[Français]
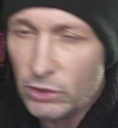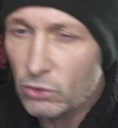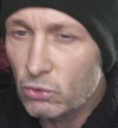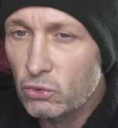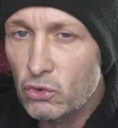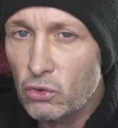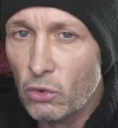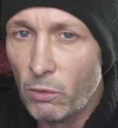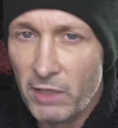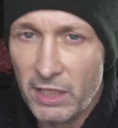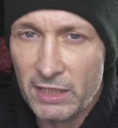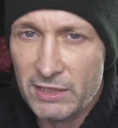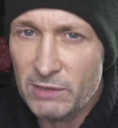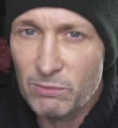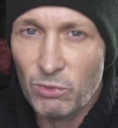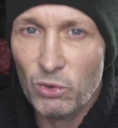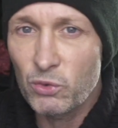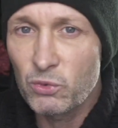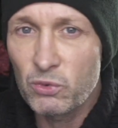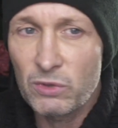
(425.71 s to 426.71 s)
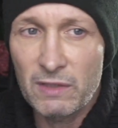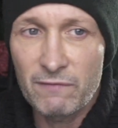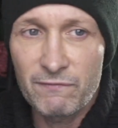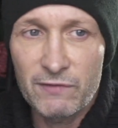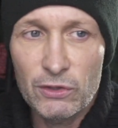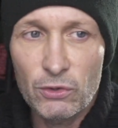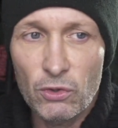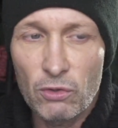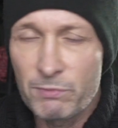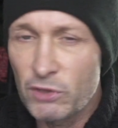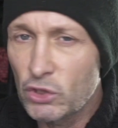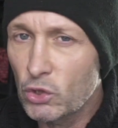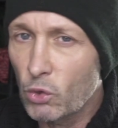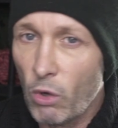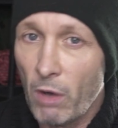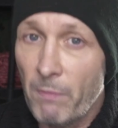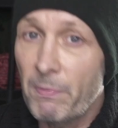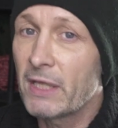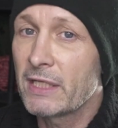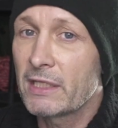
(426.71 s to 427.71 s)
toujours quasiment dans toutes les vidéos, mais je ne
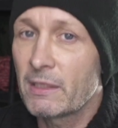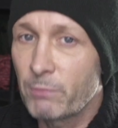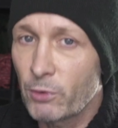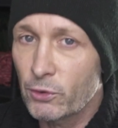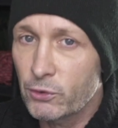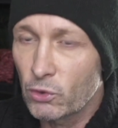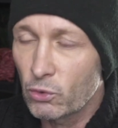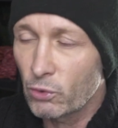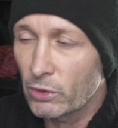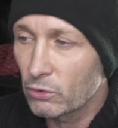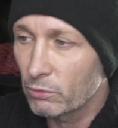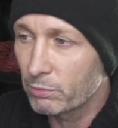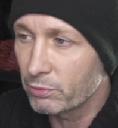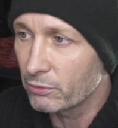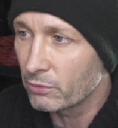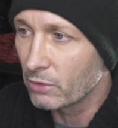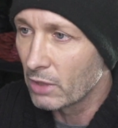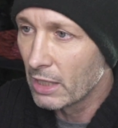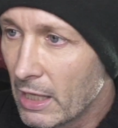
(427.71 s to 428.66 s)
crois pas à n'importe quoi non plus.